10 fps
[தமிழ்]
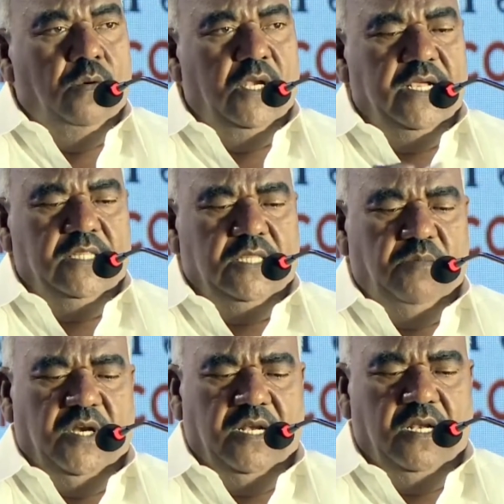உலகத்
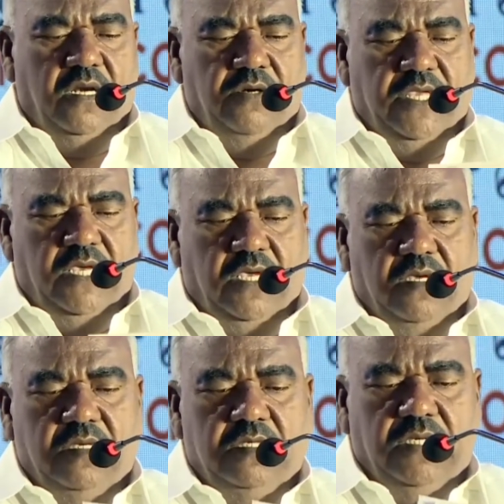தமிழர்களுடைய
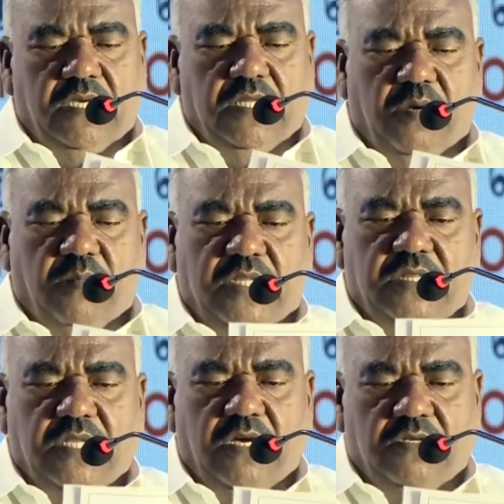இந்த
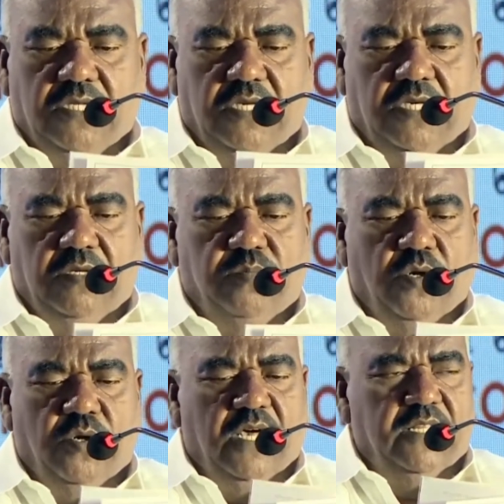பத்தாவது
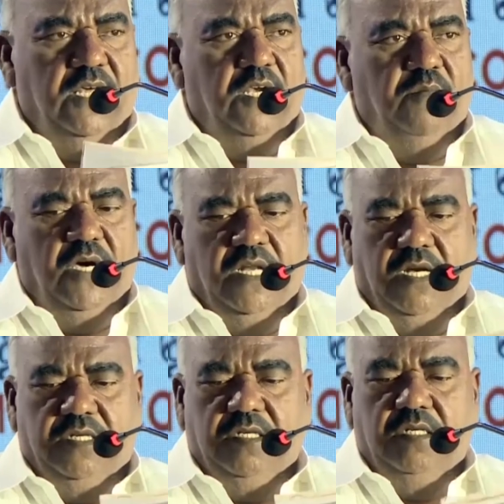பொருளாதார
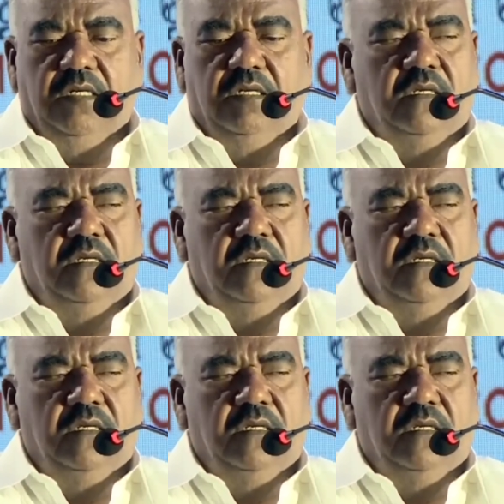மாநாட்டில்